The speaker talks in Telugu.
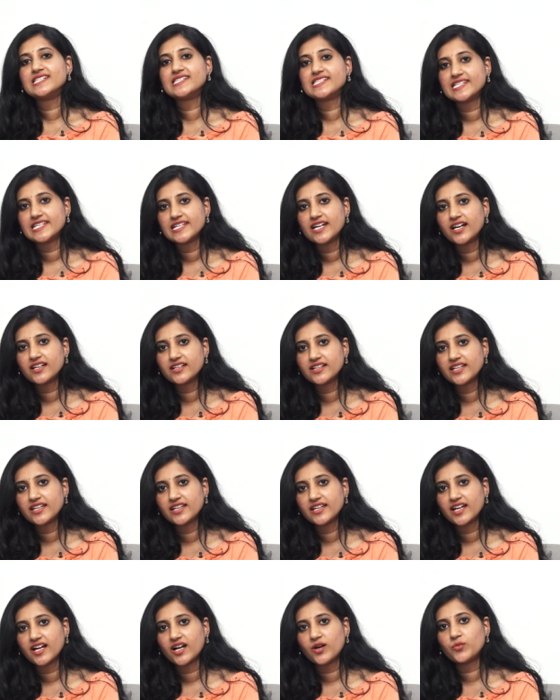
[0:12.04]

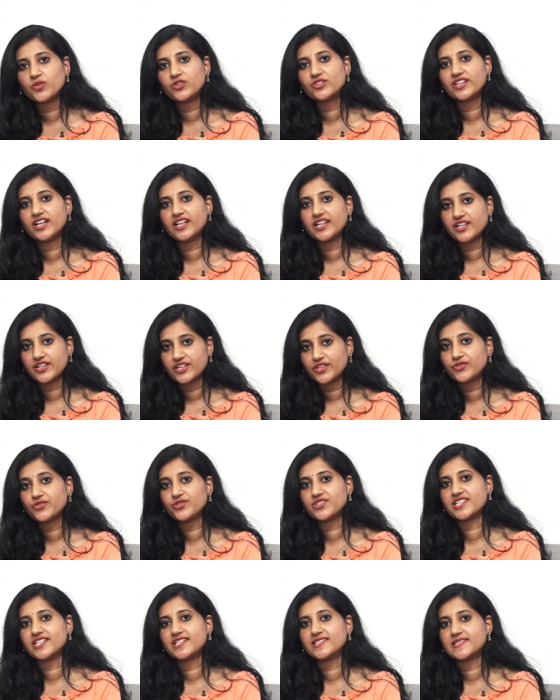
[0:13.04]
సిఆర్డిఏ ఆమోదాన్ని
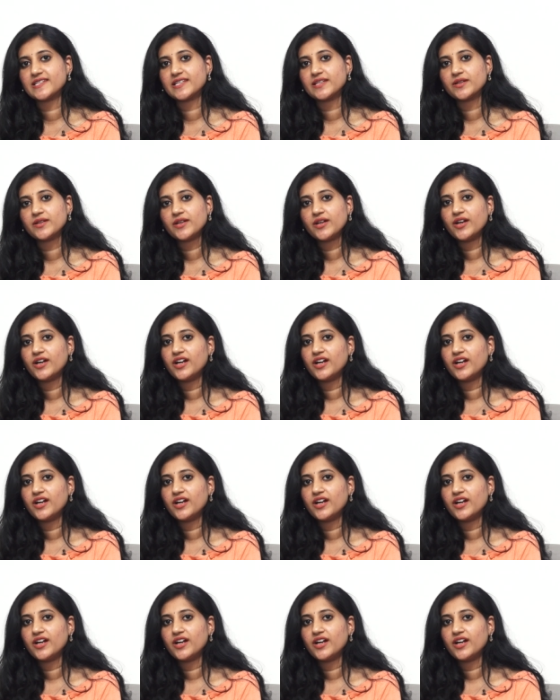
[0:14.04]
రద్దు చేసి